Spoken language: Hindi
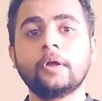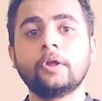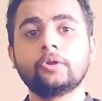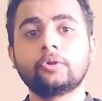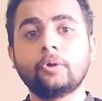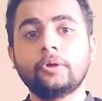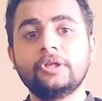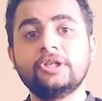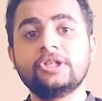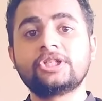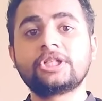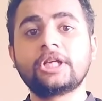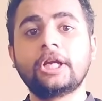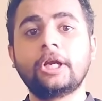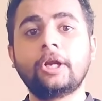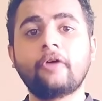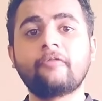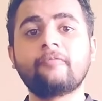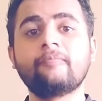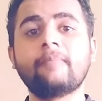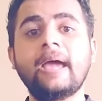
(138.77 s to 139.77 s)
तो इंस्टेड
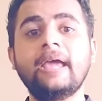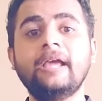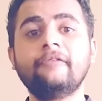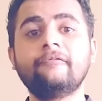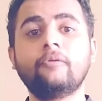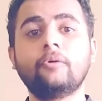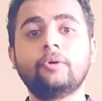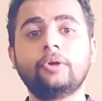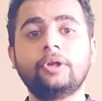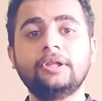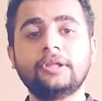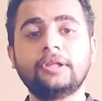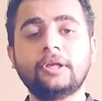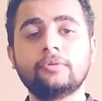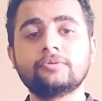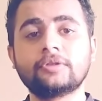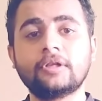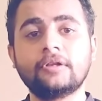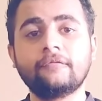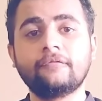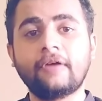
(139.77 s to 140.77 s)
ऑफ बाइंग
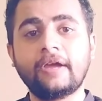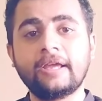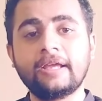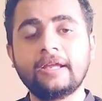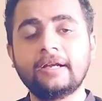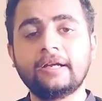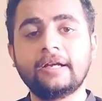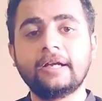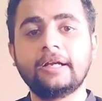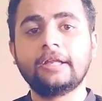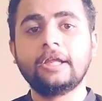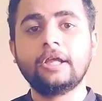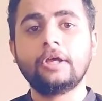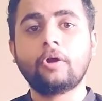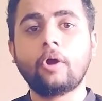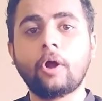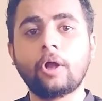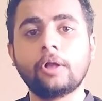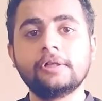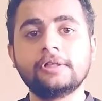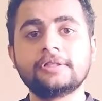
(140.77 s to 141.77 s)
14,500 की
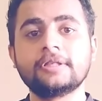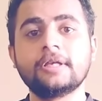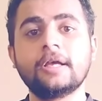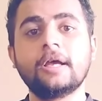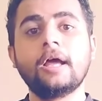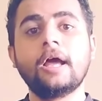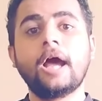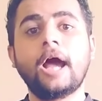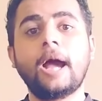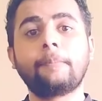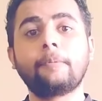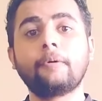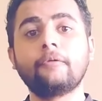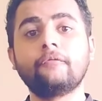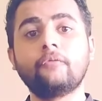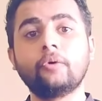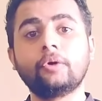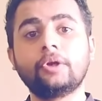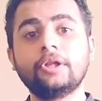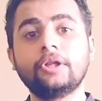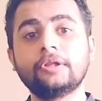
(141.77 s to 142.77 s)
कॉल्स आपको
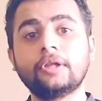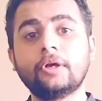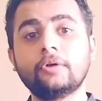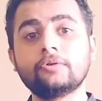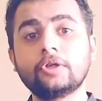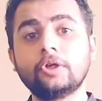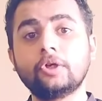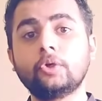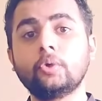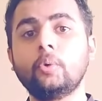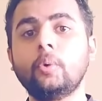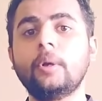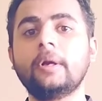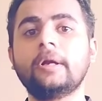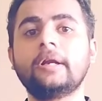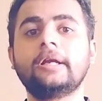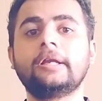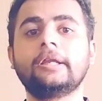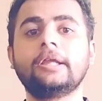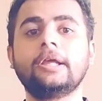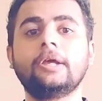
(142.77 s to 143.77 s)

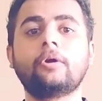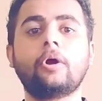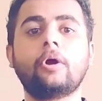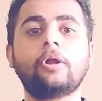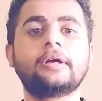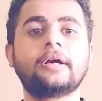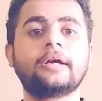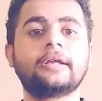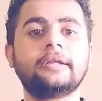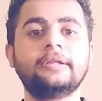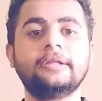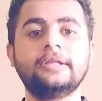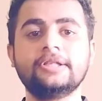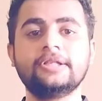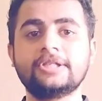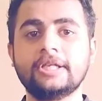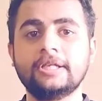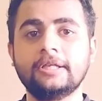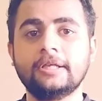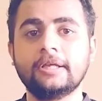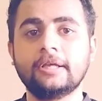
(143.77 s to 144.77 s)
14,200 की कॉल खरीदनी
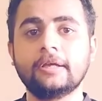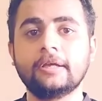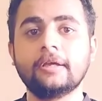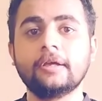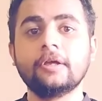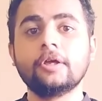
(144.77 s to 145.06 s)
चाहिए